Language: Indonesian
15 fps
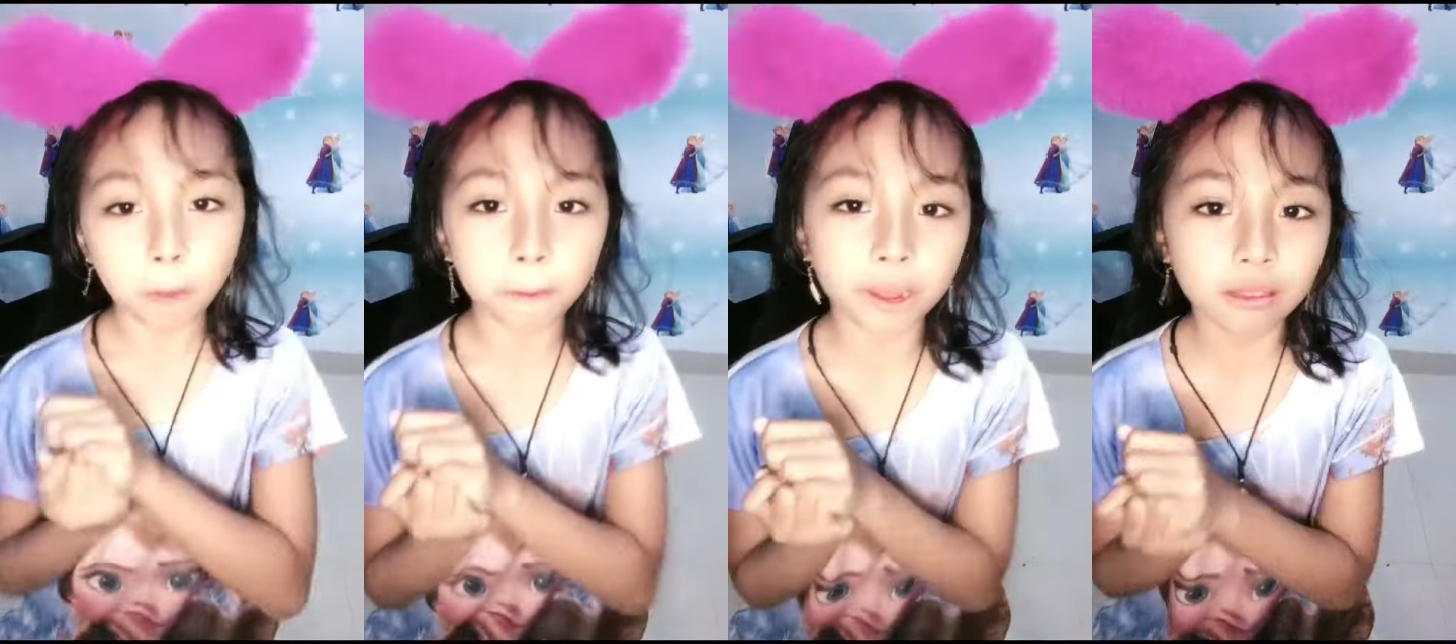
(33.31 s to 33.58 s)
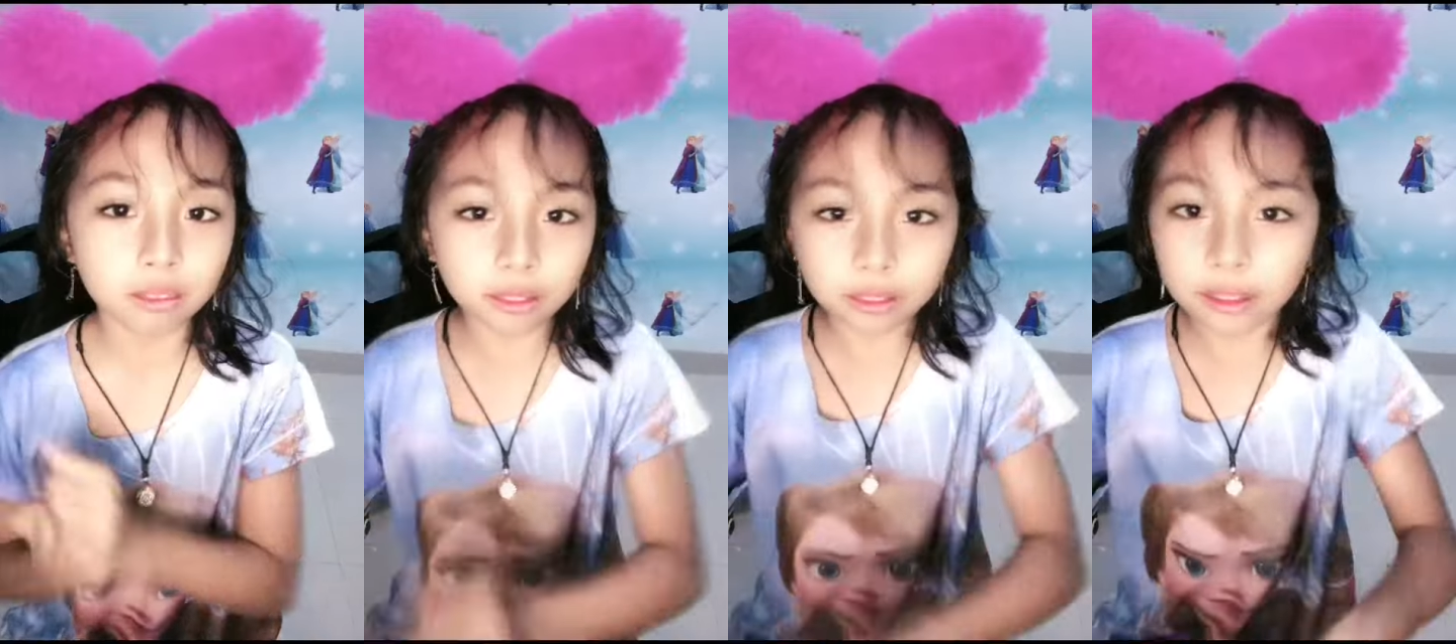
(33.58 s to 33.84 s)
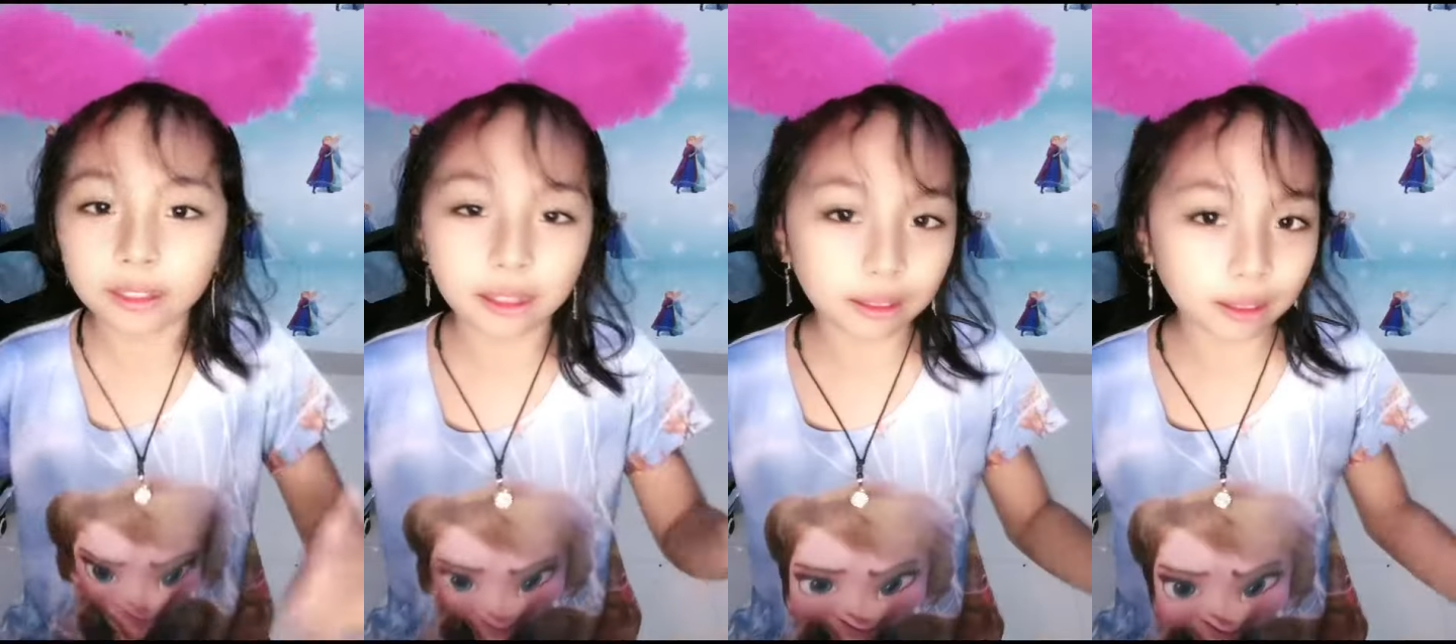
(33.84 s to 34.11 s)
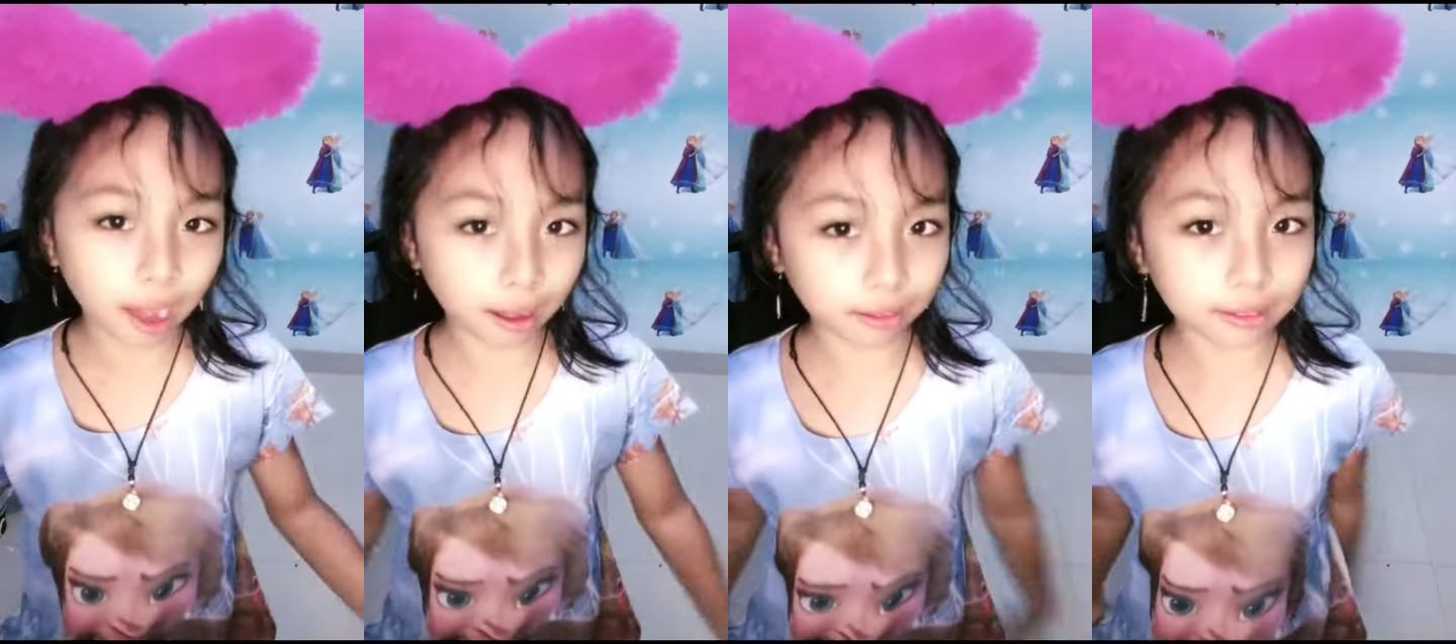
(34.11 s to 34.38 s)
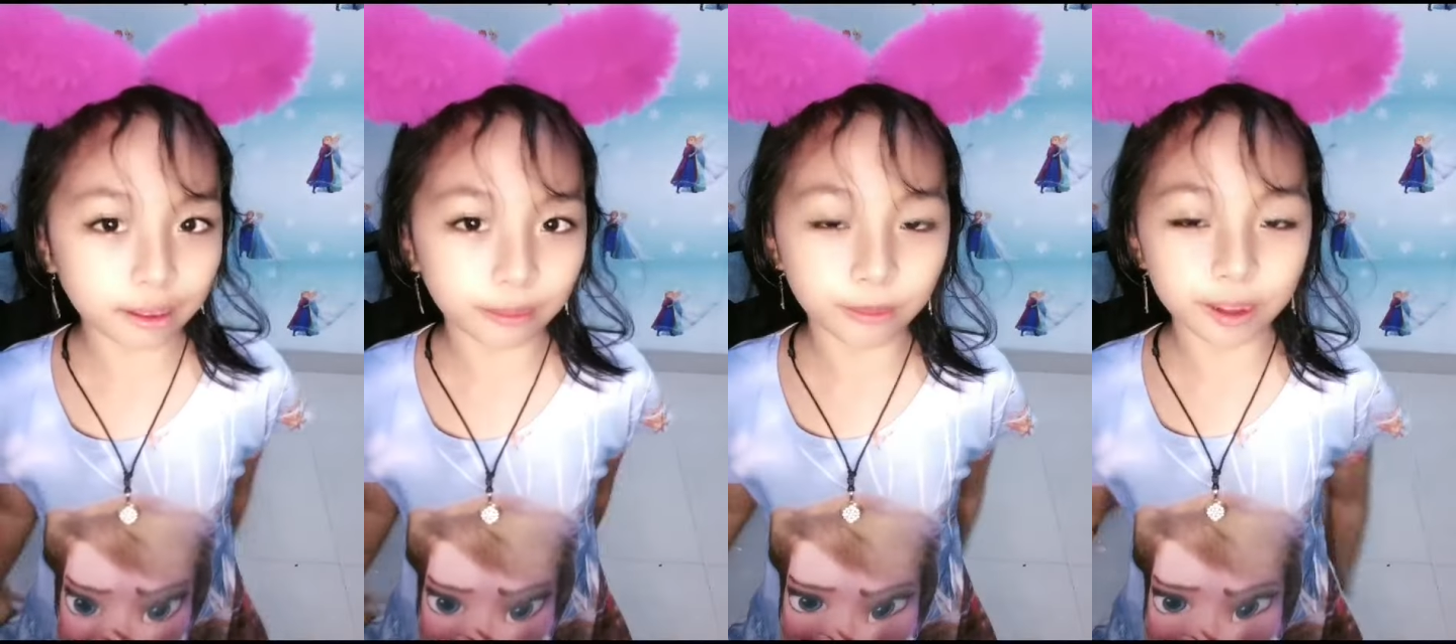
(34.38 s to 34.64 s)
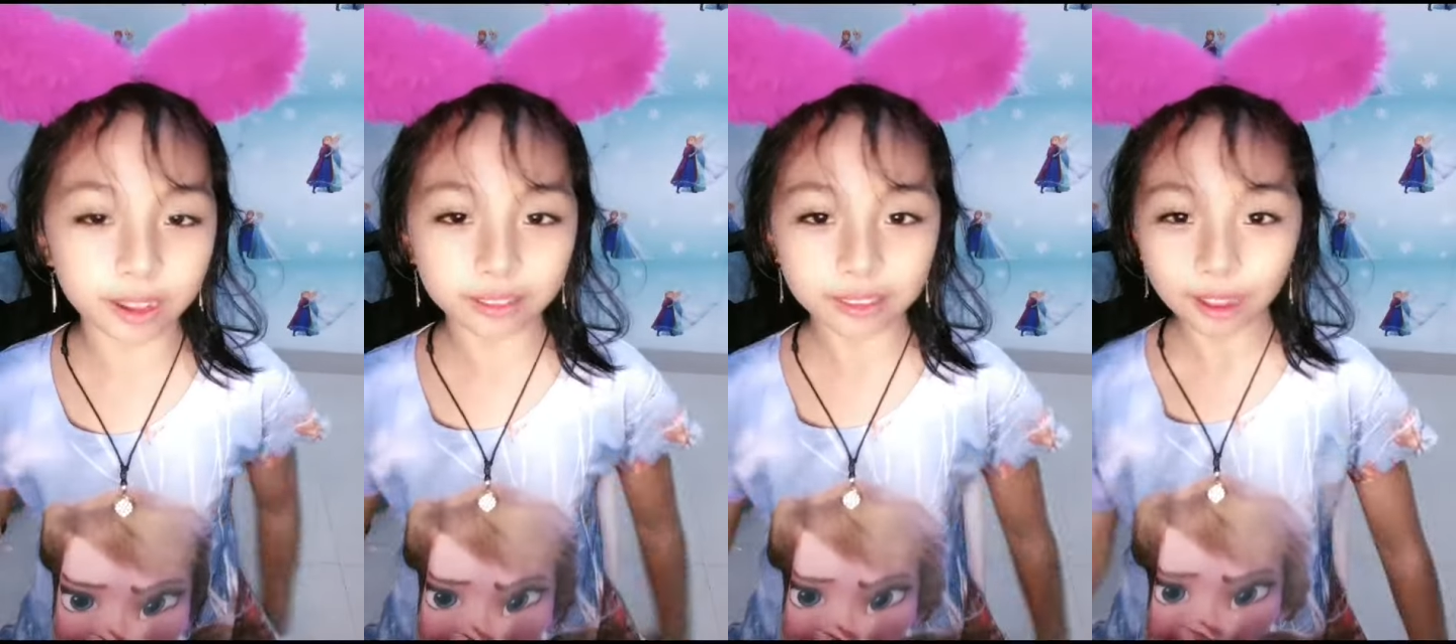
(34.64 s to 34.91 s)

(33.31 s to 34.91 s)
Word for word: Please kita traktir beliin